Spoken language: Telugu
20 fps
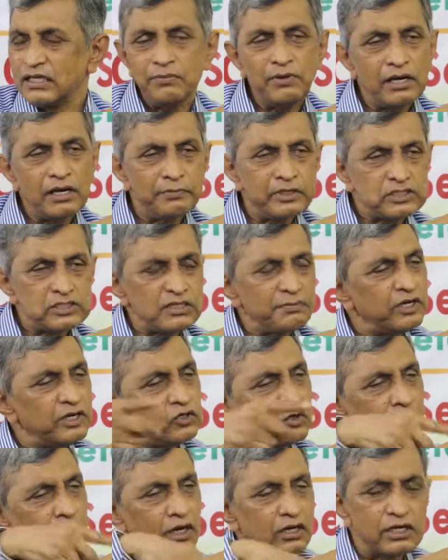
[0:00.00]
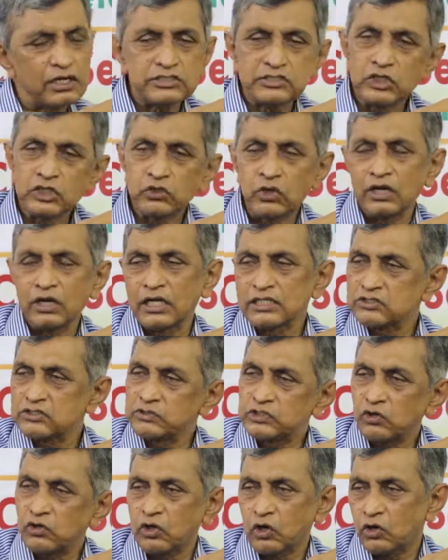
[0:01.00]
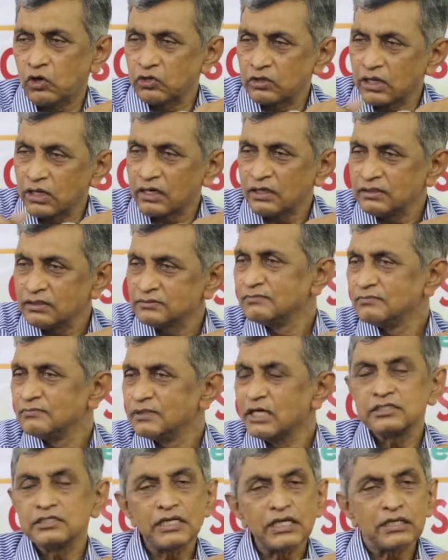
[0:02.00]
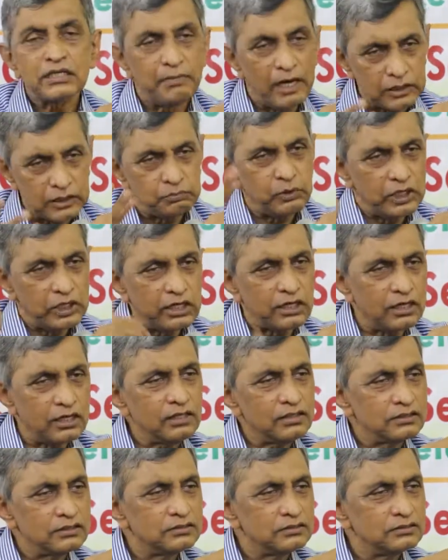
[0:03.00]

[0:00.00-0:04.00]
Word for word: ఇవాళ మీరు సిమెంట్ కొనాలన్నా స్టీల్ కొనాలి లంచం ఒకళ్ళు ఉన్నారా ఏం జరిగింది మహాత్ములు అయ్యారా